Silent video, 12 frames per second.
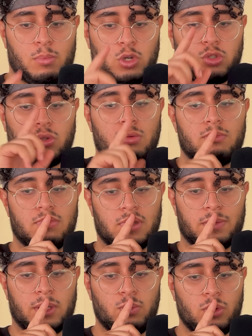esto me
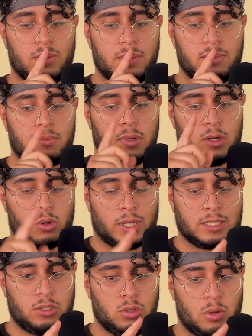viene muy bien lo que has
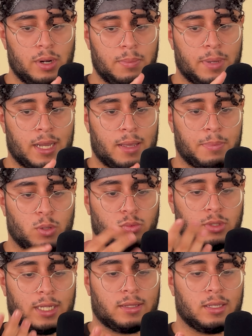dicho ahora para
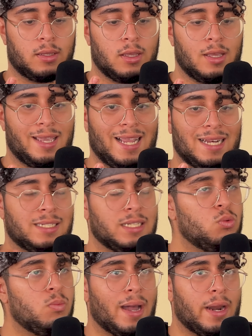preguntarte, el ser
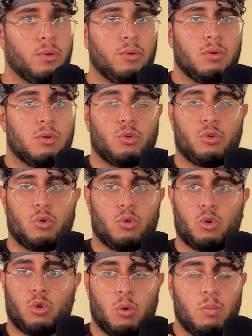humano,
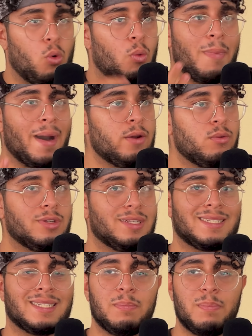como humano,
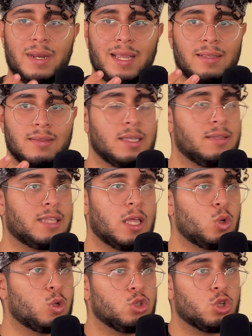siempre ha
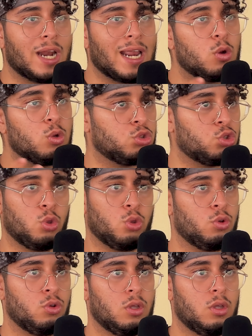intentado controlarlo todo.
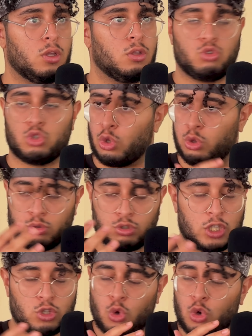Todo, o
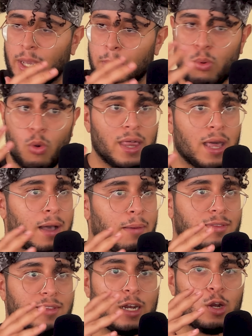sea, todo lo que
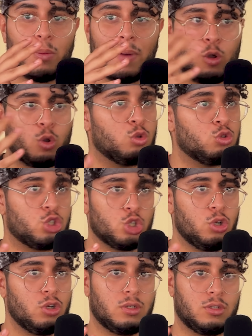pueda tenerlo bajo
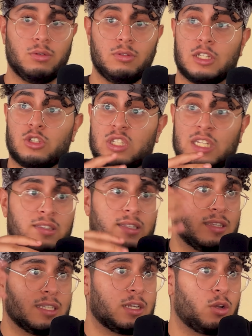control, ¿no? De hecho, se
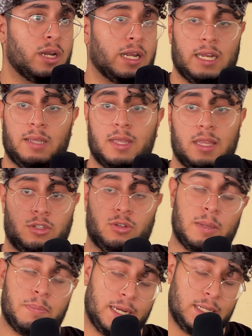intenta hasta con el clima. De hecho,
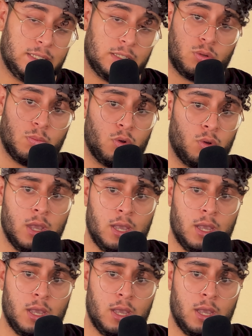hay países como,